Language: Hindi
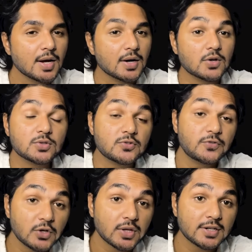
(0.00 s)
और वीडियो
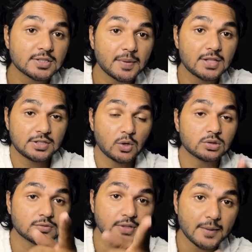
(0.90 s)
देखने से पहले चैनल को
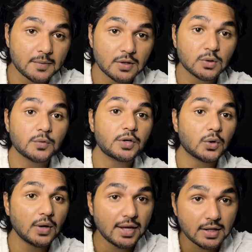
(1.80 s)
सब्सक्राइब कर दो वीडियो को
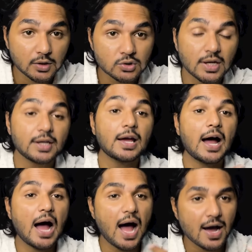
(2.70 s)
लाइक कर दो ताकि
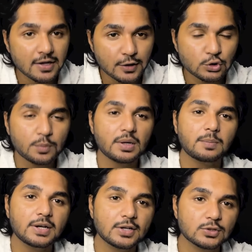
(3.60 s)
आगे के जो भी
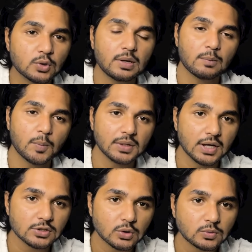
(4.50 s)
अपडेट्स हो मैं आपको बता
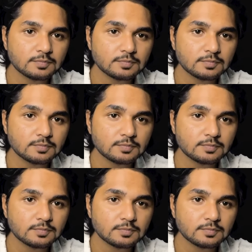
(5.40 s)
सकूँ